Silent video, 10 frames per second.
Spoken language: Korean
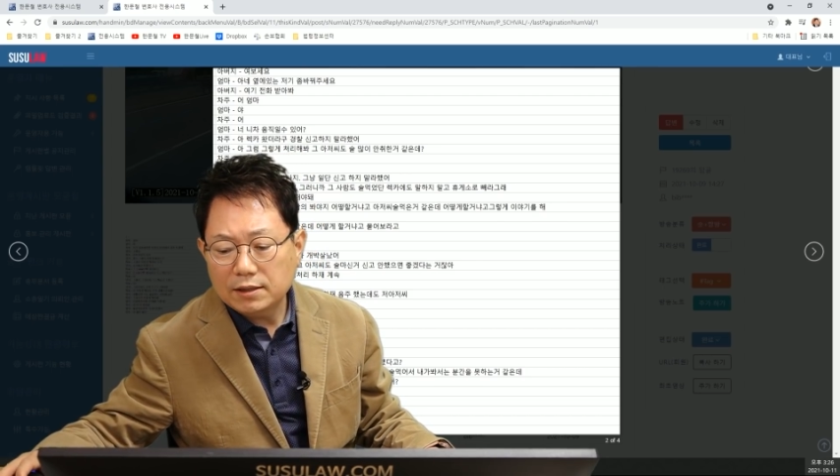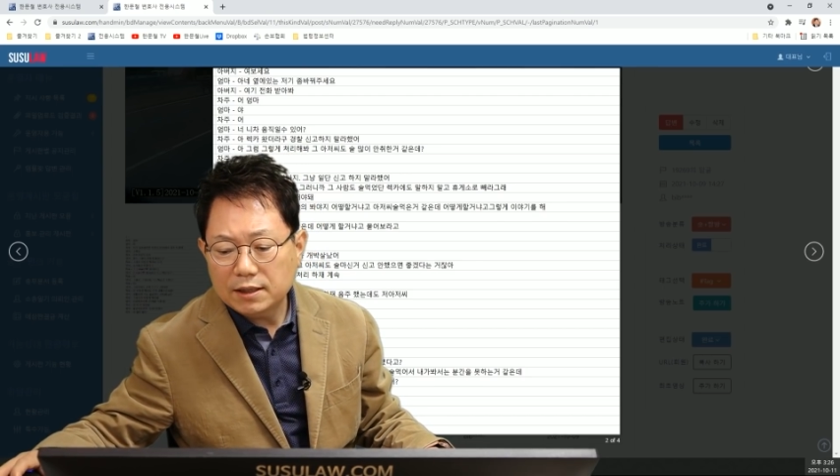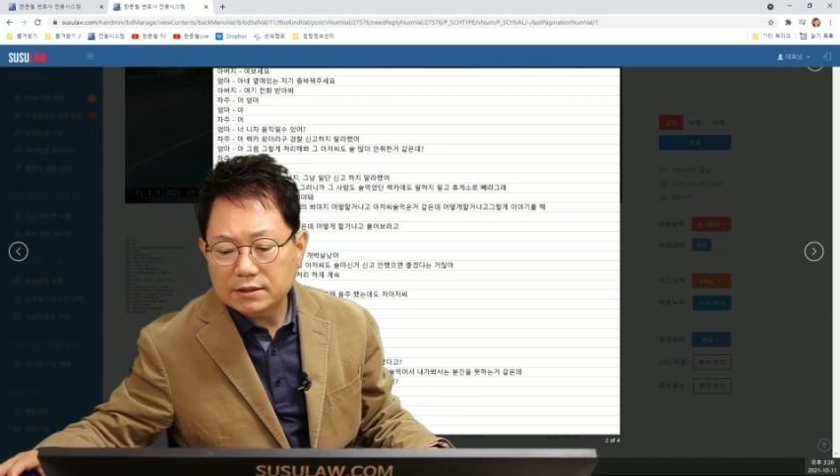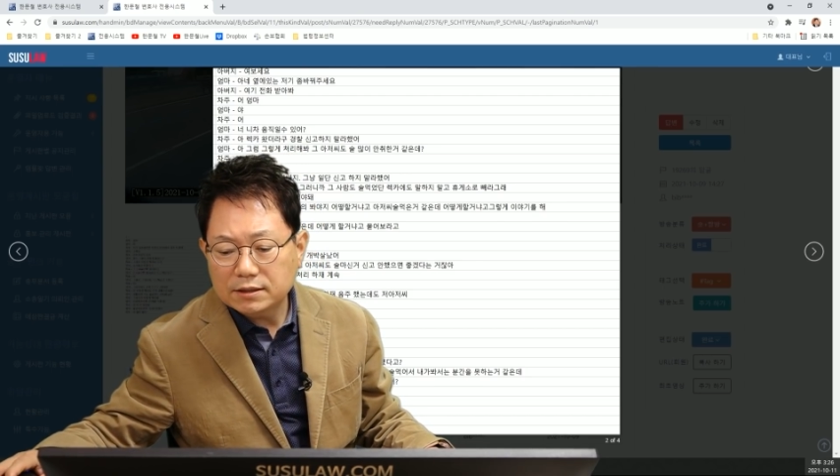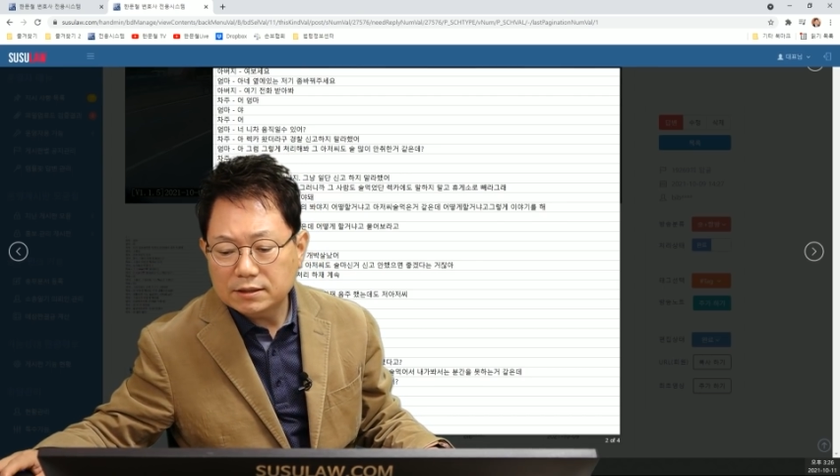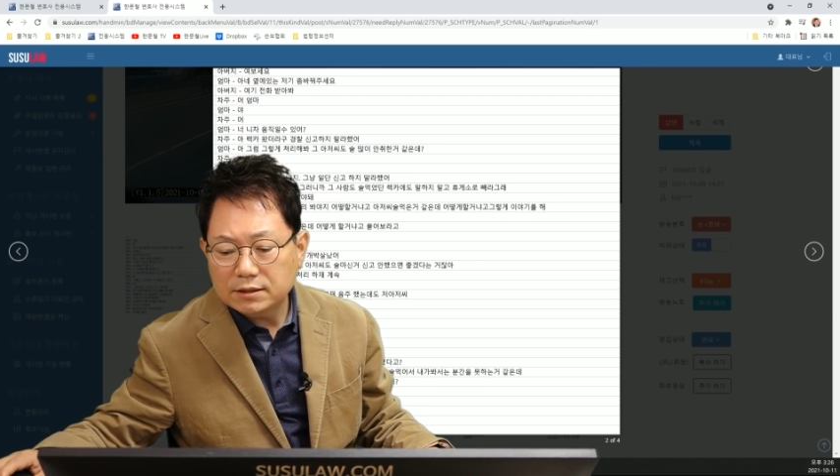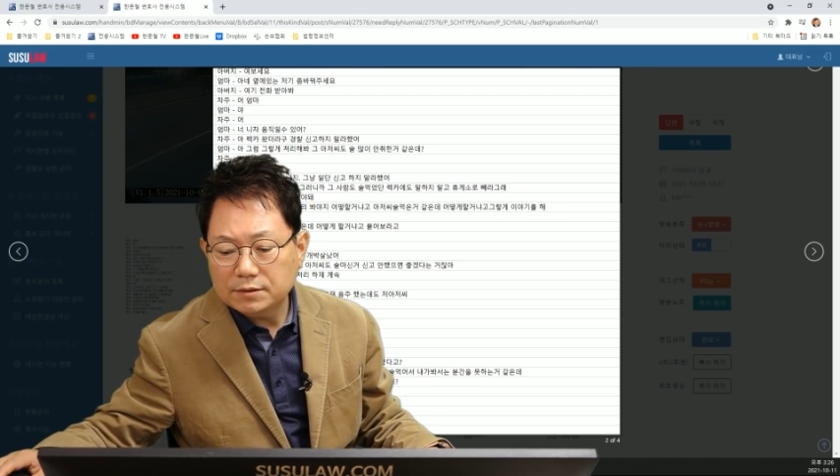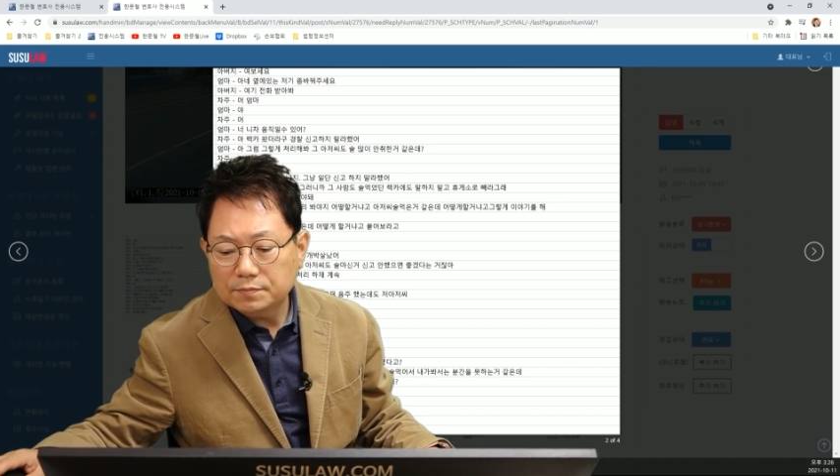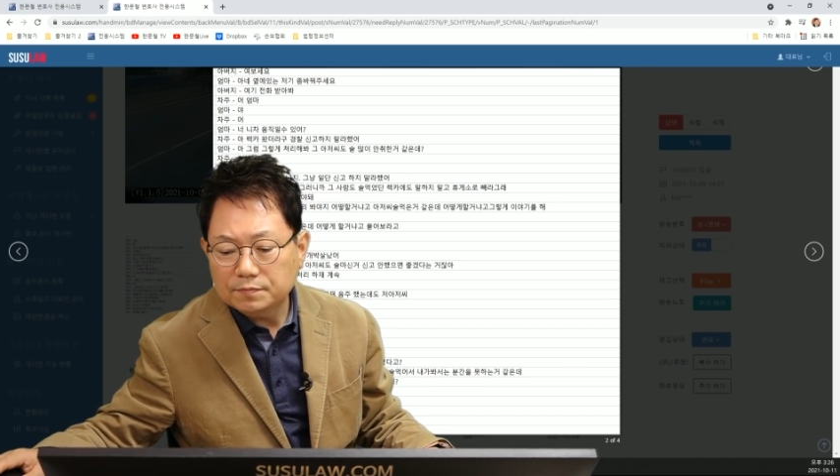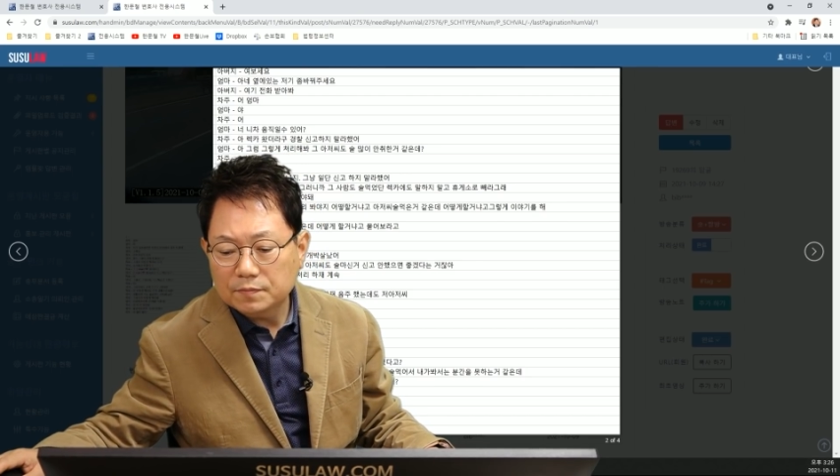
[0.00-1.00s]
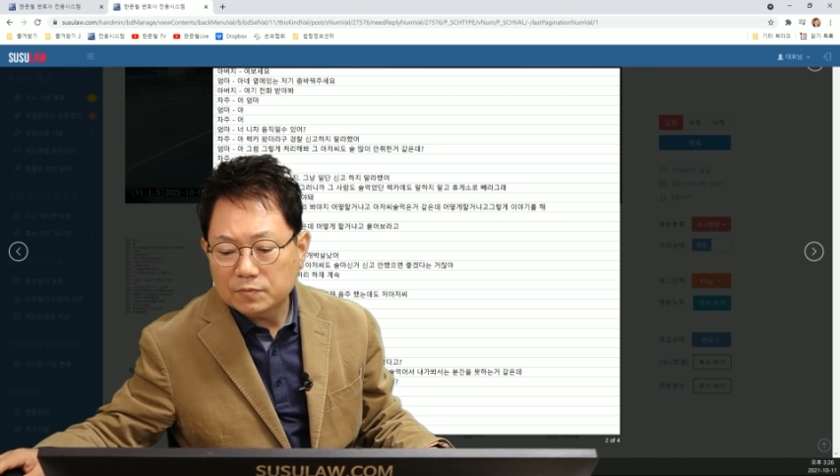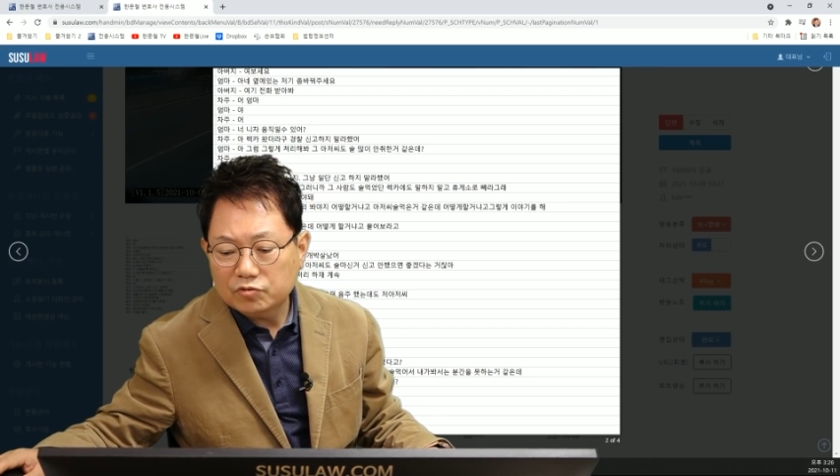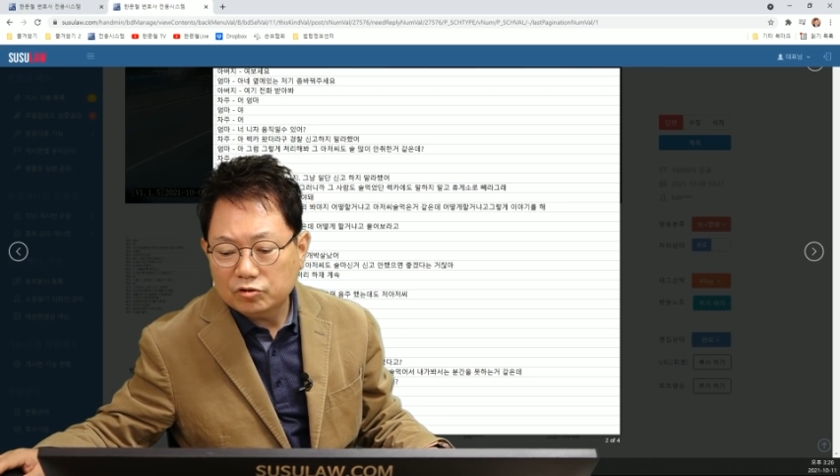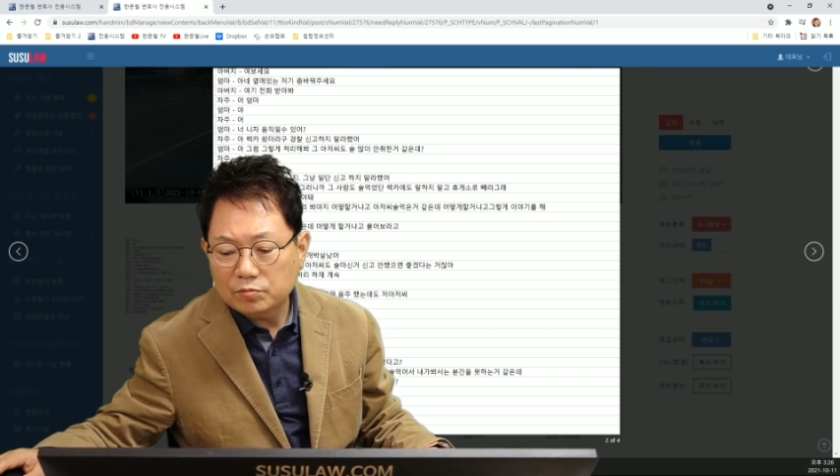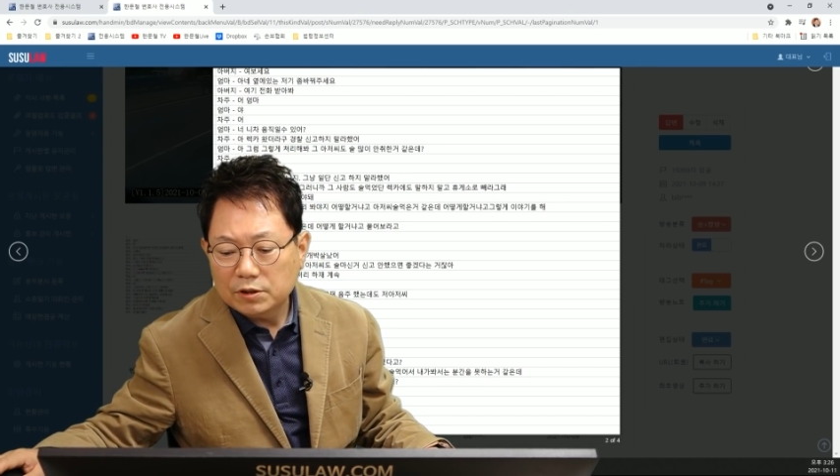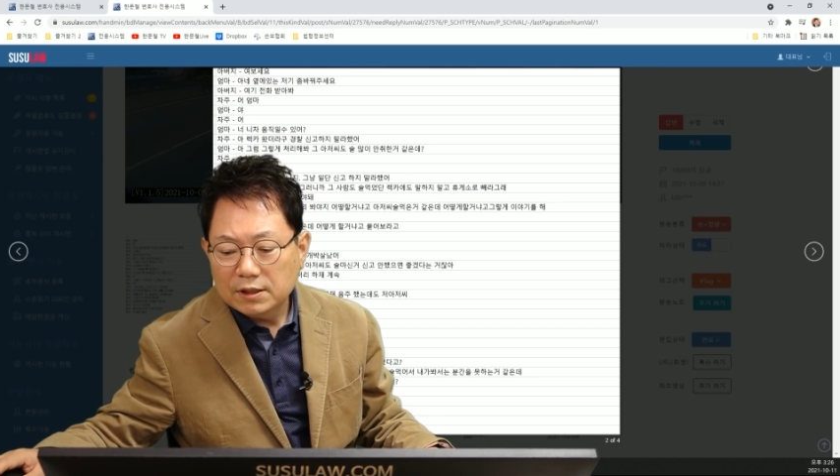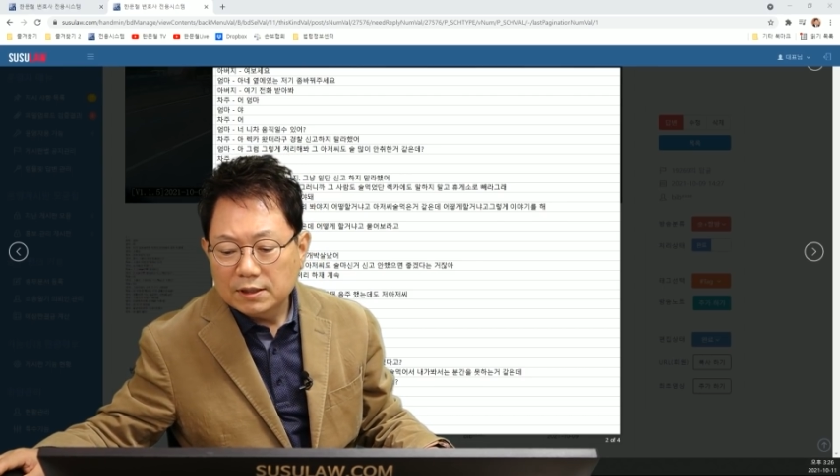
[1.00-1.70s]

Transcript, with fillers: 나지. 음, 술을,